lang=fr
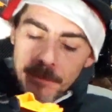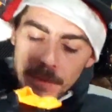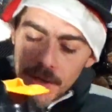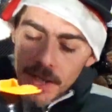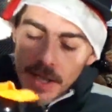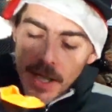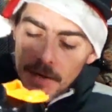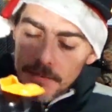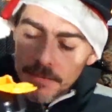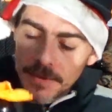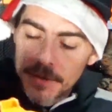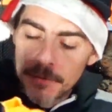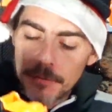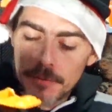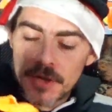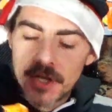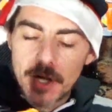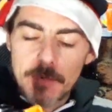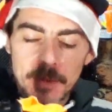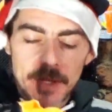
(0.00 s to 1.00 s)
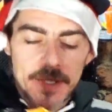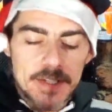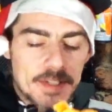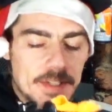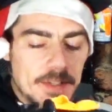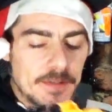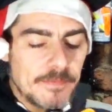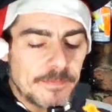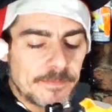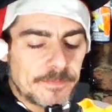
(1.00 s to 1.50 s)
Il a un petit goût que
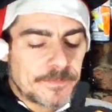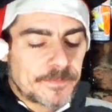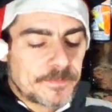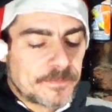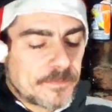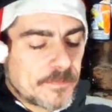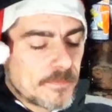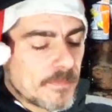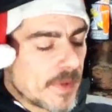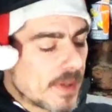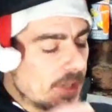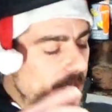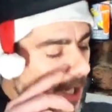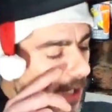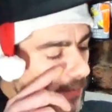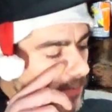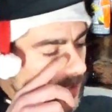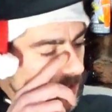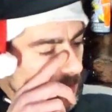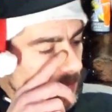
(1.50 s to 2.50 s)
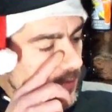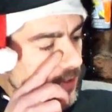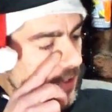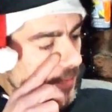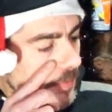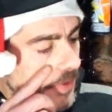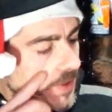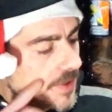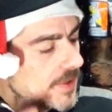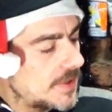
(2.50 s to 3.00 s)
j'apprécie un petit goût que
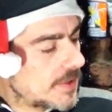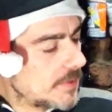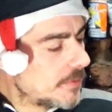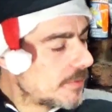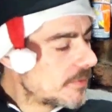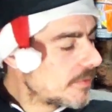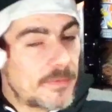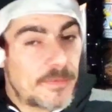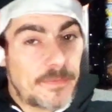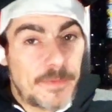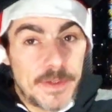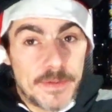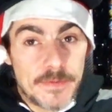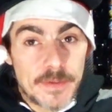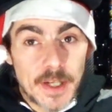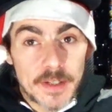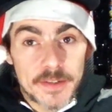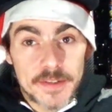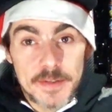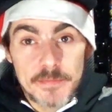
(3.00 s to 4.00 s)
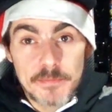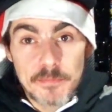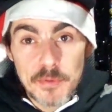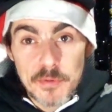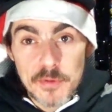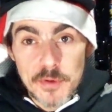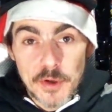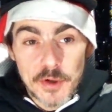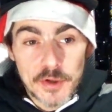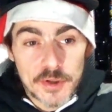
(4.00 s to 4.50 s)
j'apprécie. Donc vive la team
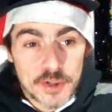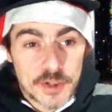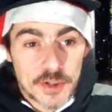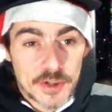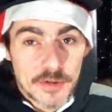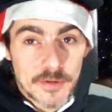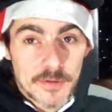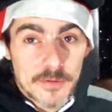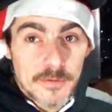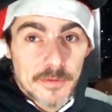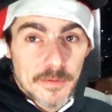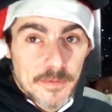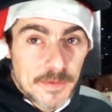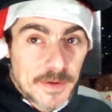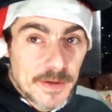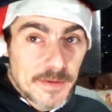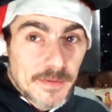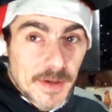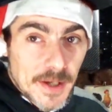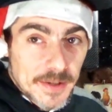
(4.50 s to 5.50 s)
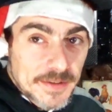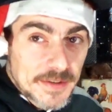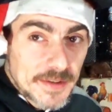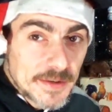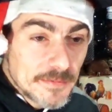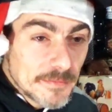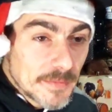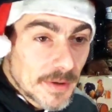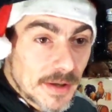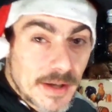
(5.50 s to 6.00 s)
Blue Crush, vive la
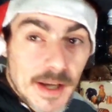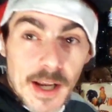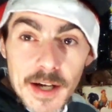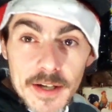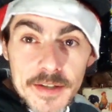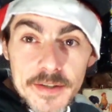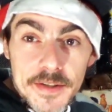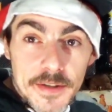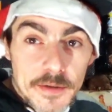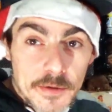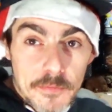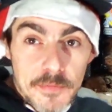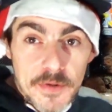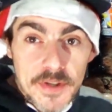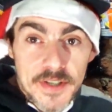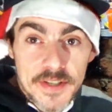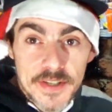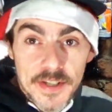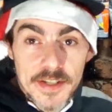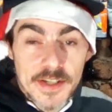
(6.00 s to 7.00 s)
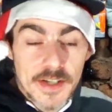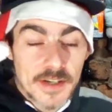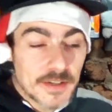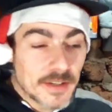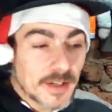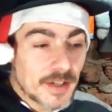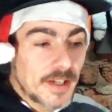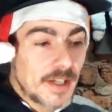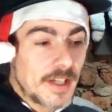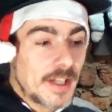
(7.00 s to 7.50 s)
team Galaxy comme je disais hier.
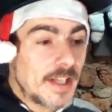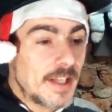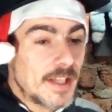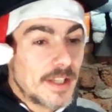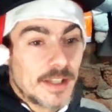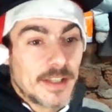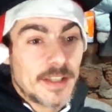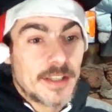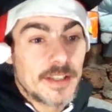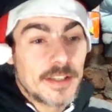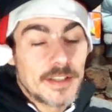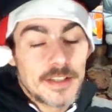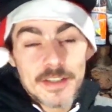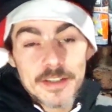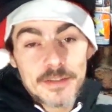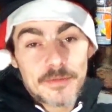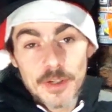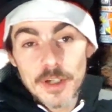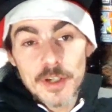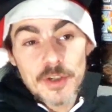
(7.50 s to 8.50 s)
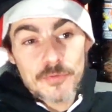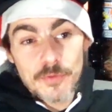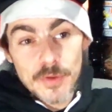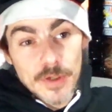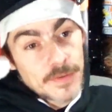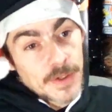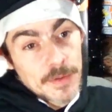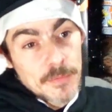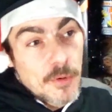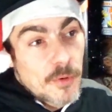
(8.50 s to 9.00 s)
Et voilà, je voulais
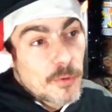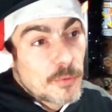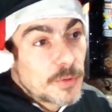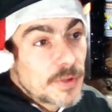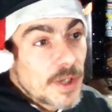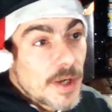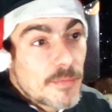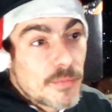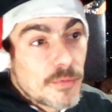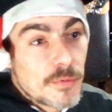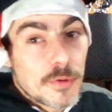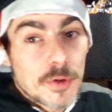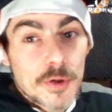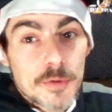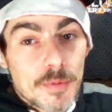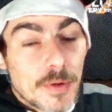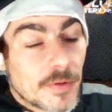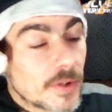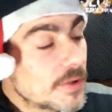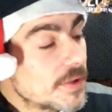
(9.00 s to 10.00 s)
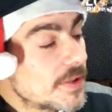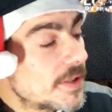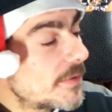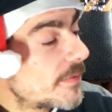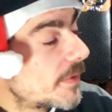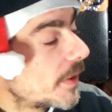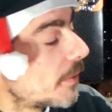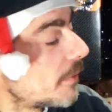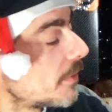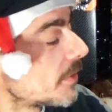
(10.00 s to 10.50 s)
vraiment goûter un Blue Crush pour avoir une
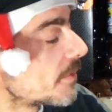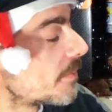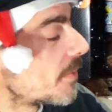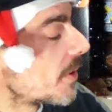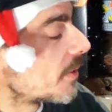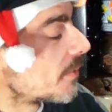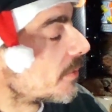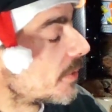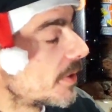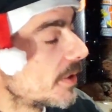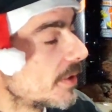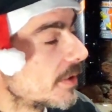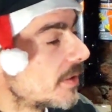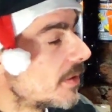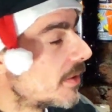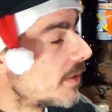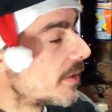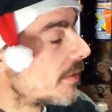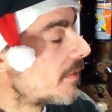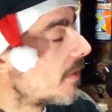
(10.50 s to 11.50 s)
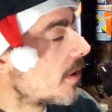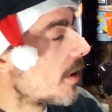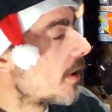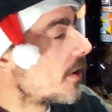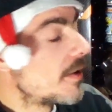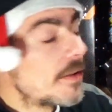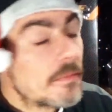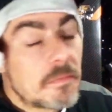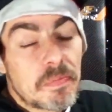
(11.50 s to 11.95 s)
différence. Bah écoutez, euh, voilà.